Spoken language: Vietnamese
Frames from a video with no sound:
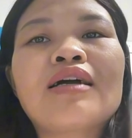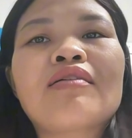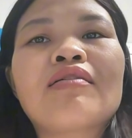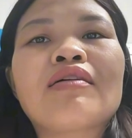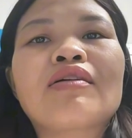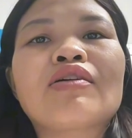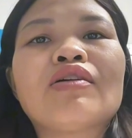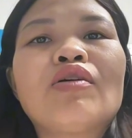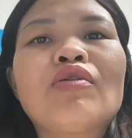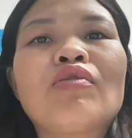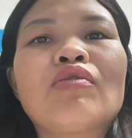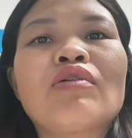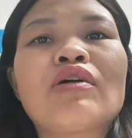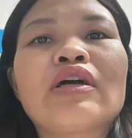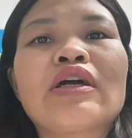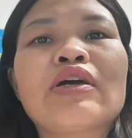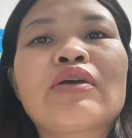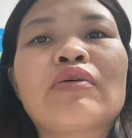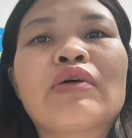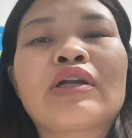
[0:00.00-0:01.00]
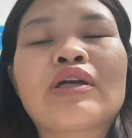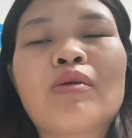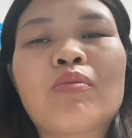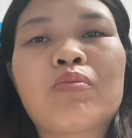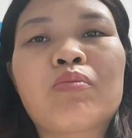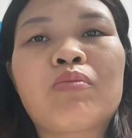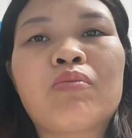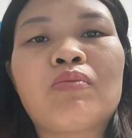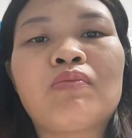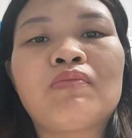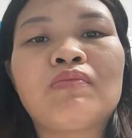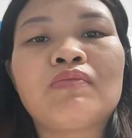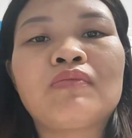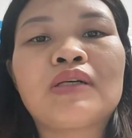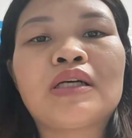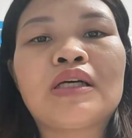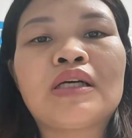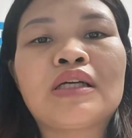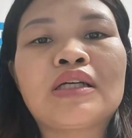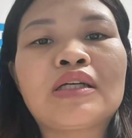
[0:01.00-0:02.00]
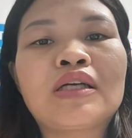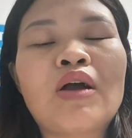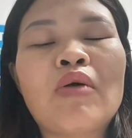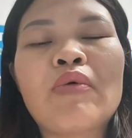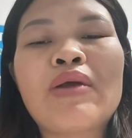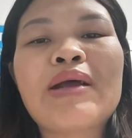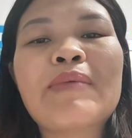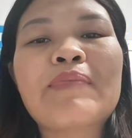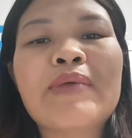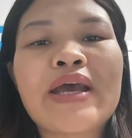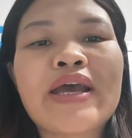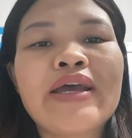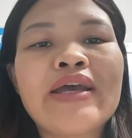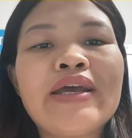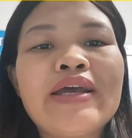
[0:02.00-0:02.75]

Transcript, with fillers: các con không có cái nguồn gốc à, không có đam mê